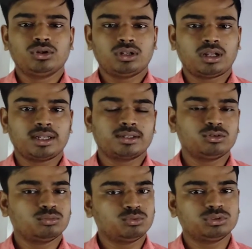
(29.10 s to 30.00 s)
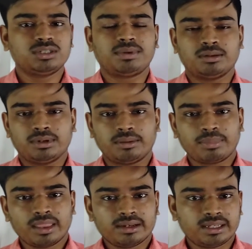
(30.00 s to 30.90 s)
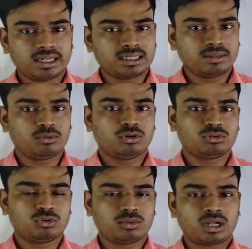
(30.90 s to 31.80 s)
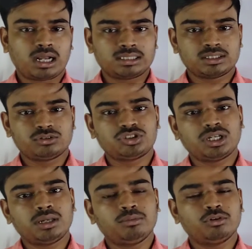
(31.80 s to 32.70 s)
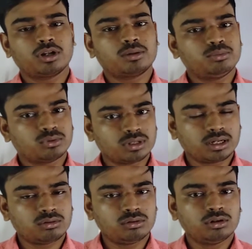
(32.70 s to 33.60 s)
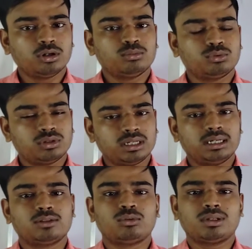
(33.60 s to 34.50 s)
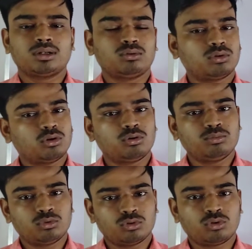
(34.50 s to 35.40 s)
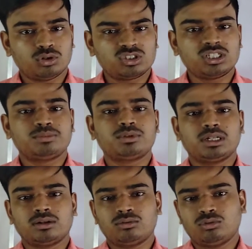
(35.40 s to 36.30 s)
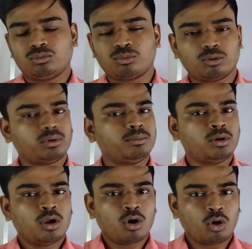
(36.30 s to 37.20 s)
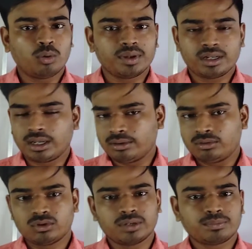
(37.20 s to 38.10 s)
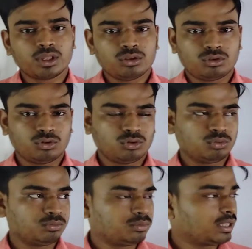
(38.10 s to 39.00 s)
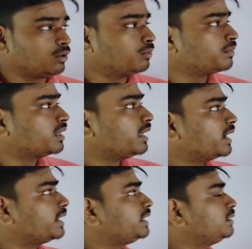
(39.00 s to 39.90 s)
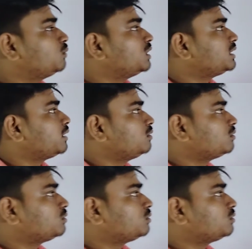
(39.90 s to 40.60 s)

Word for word: নাহলে কিন্তু বুঝতে পারবে না ঠিক আছে এবং তোমরা আশা করছি এই ভিডিওটাকে পুরো দেখো পুরো দেখলে তোমাদের কোনো রকম কোনো কনসেপ্টের কোনো প্রবলেম হবে না ওকে তো দেখো এখানে কি বলেছে দেখো